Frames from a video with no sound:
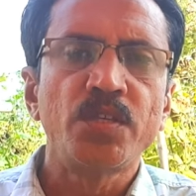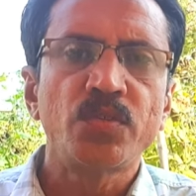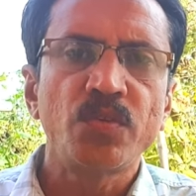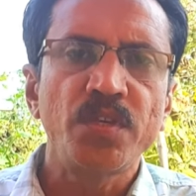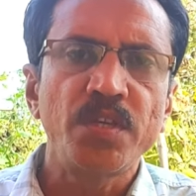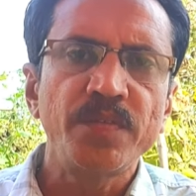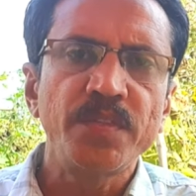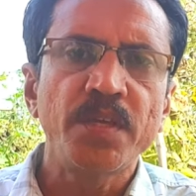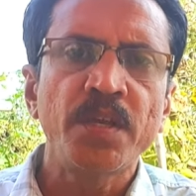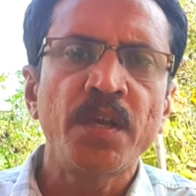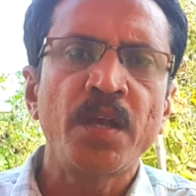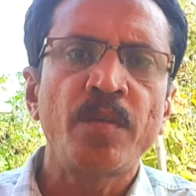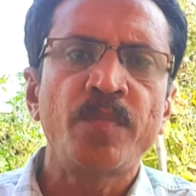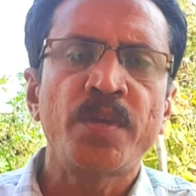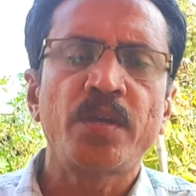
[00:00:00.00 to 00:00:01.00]
సో ఈ
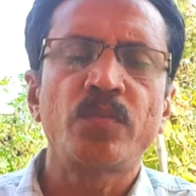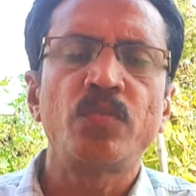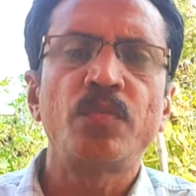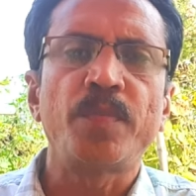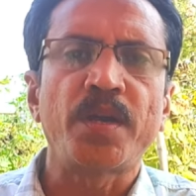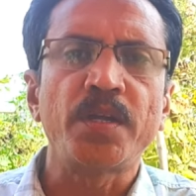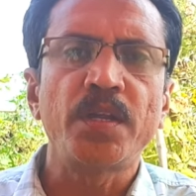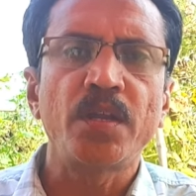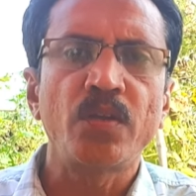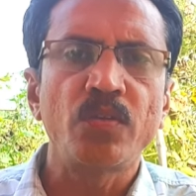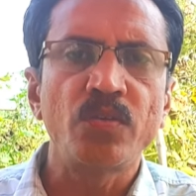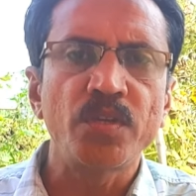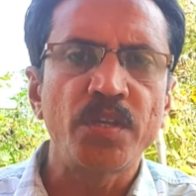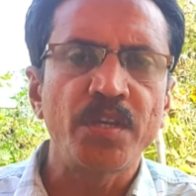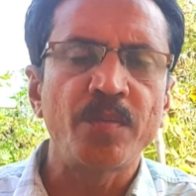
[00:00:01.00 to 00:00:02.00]
విధంగా మనకు
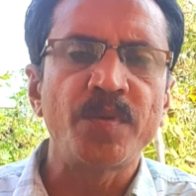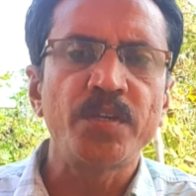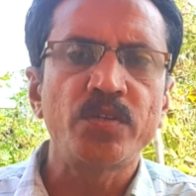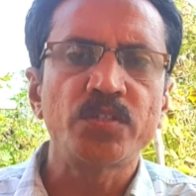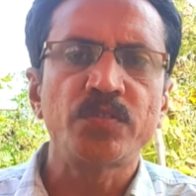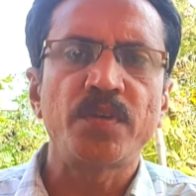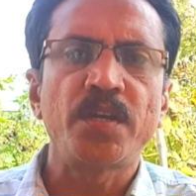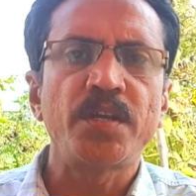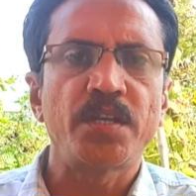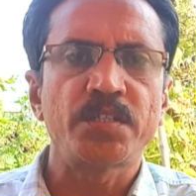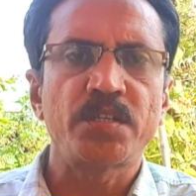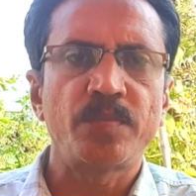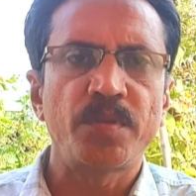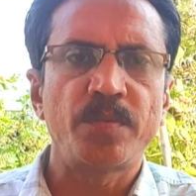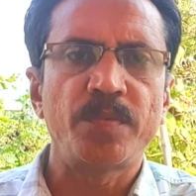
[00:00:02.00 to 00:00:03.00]
పంటల్లో ఈ నెమటోడ్స్ వల్ల
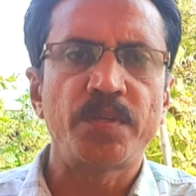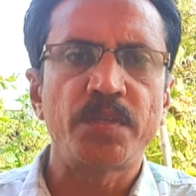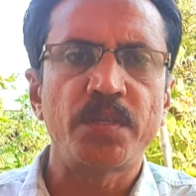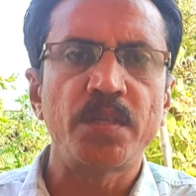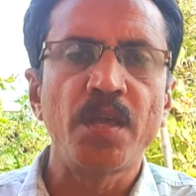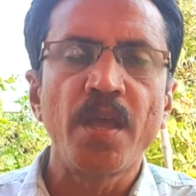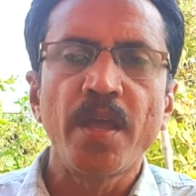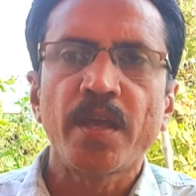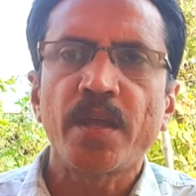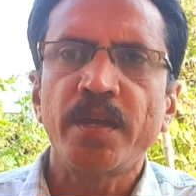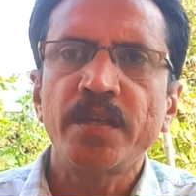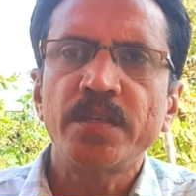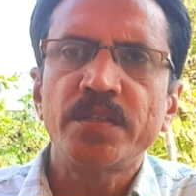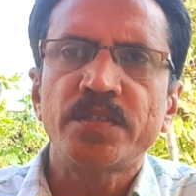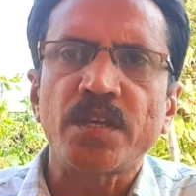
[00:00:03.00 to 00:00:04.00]
నష్టం ఏర్పడుతుంది
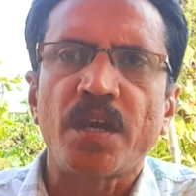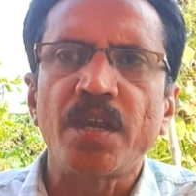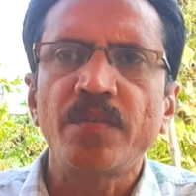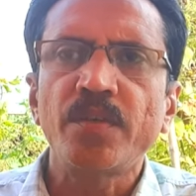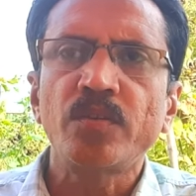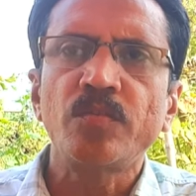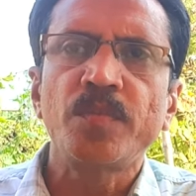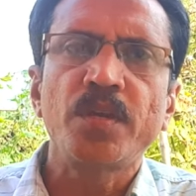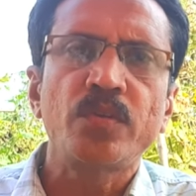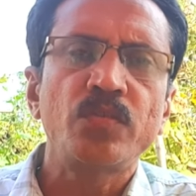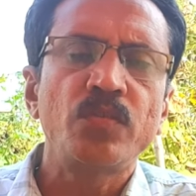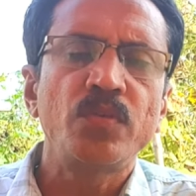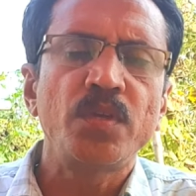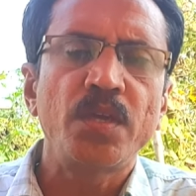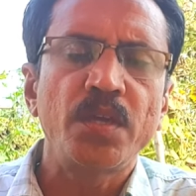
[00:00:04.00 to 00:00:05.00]
కానీ చాలా వరకు
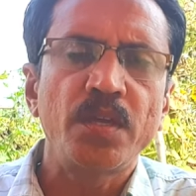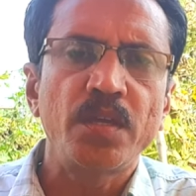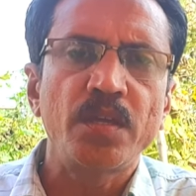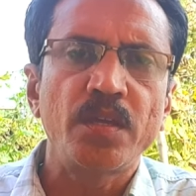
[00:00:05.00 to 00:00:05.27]
మనకు ఈ